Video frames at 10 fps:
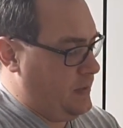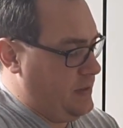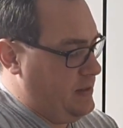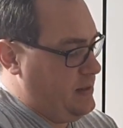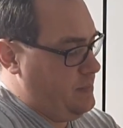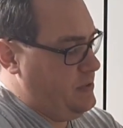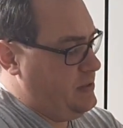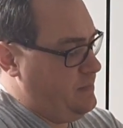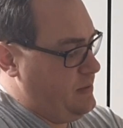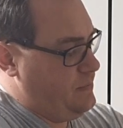Und ich da ein
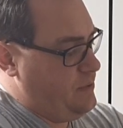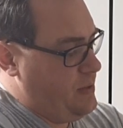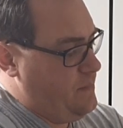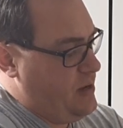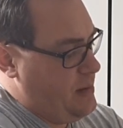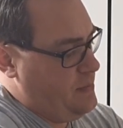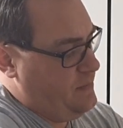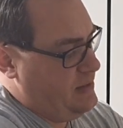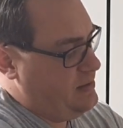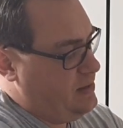bisschen was von dem warmen
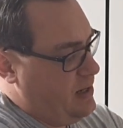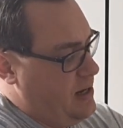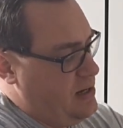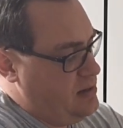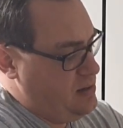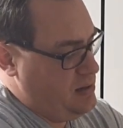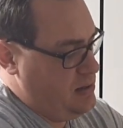Wasser rein.